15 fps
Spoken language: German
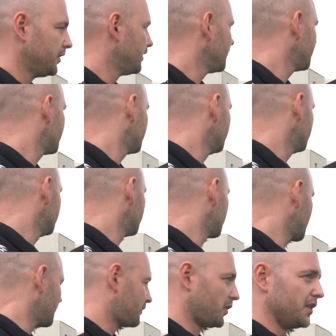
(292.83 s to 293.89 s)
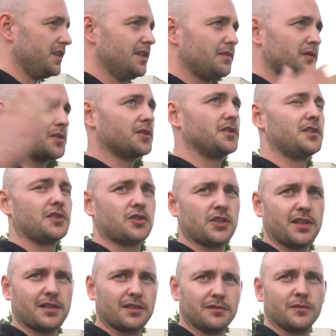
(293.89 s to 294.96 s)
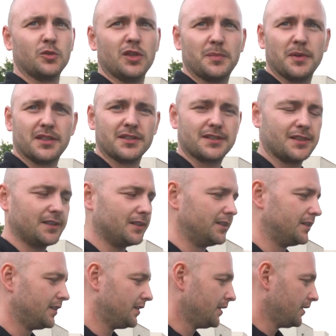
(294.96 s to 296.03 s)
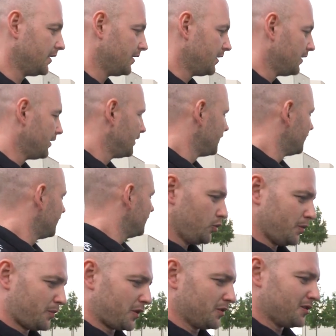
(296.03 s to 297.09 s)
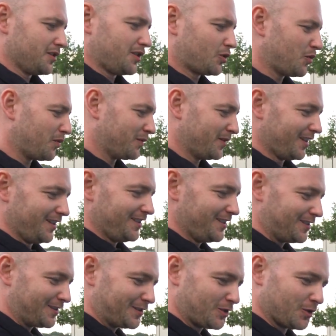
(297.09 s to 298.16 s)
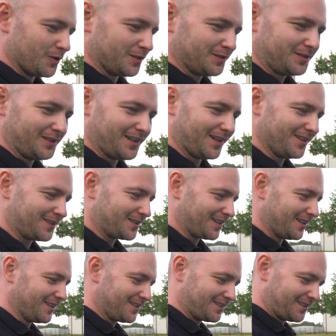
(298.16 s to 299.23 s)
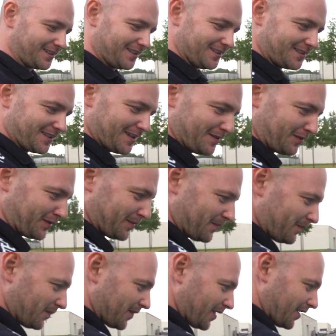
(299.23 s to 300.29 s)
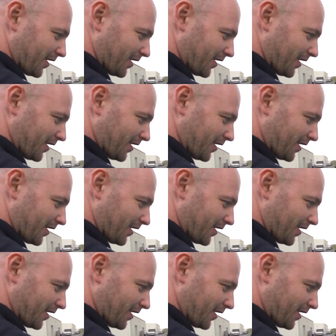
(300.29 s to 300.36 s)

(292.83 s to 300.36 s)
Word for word: Finde ich äh, gerade für hier, für solche Geschichten, wunderbare Sache. Ja. Ist tüffig. Ja, brauchst du nicht tüffen, weil ist schon ist alles, eh. alles, alles safe. Ja.